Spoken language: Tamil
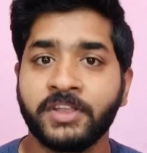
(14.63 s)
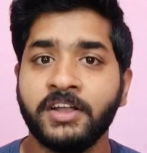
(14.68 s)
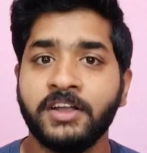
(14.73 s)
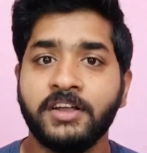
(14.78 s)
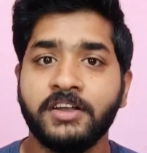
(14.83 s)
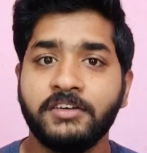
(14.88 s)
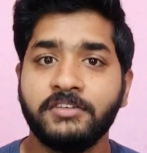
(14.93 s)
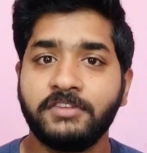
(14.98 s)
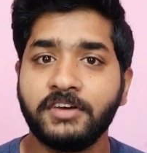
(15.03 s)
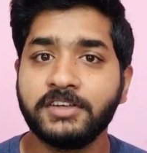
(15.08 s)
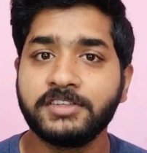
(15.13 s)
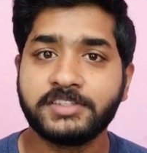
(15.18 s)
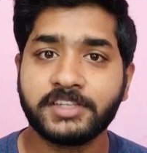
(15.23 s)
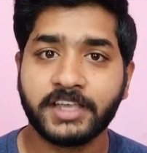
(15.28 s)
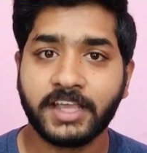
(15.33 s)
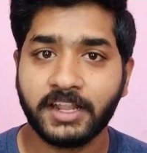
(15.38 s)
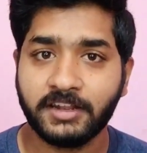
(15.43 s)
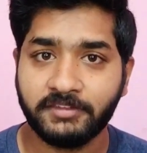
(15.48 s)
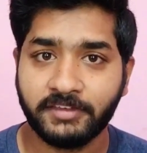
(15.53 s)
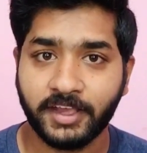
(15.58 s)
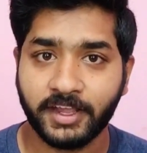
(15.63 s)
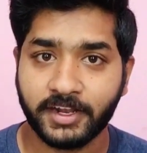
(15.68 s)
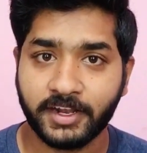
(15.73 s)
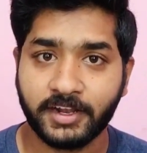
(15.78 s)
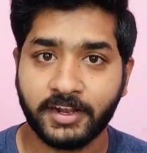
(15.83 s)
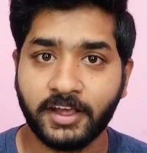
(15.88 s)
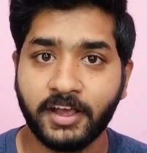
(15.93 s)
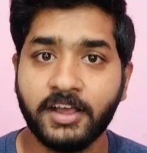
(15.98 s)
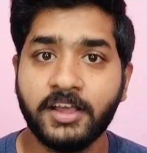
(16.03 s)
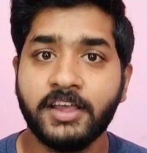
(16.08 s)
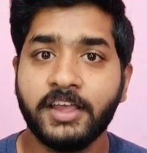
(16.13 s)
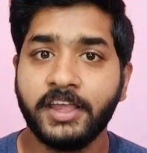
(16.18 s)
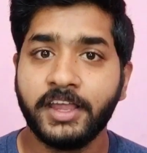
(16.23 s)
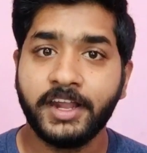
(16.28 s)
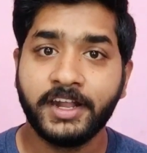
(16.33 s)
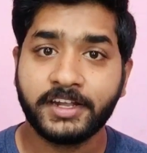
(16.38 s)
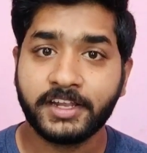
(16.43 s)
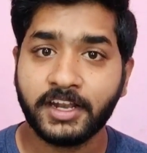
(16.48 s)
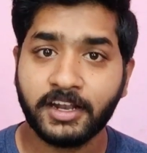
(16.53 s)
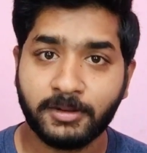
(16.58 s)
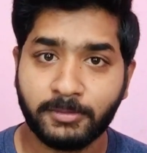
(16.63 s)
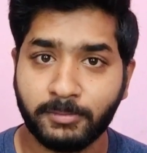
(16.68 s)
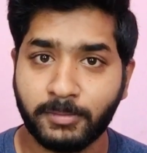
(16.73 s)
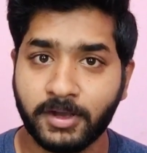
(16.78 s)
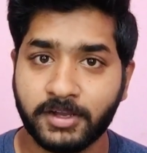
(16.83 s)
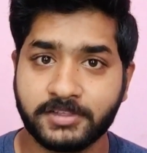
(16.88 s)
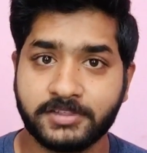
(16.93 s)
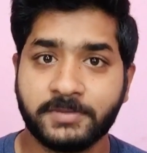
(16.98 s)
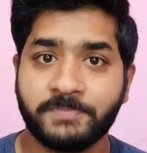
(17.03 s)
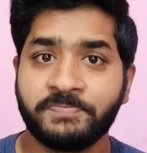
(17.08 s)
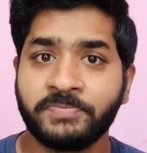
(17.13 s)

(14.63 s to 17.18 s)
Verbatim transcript: ஃபர்ஸ்ட் கேள்வி என்னென்னா இன்டர்னல் மார்க்ஸ்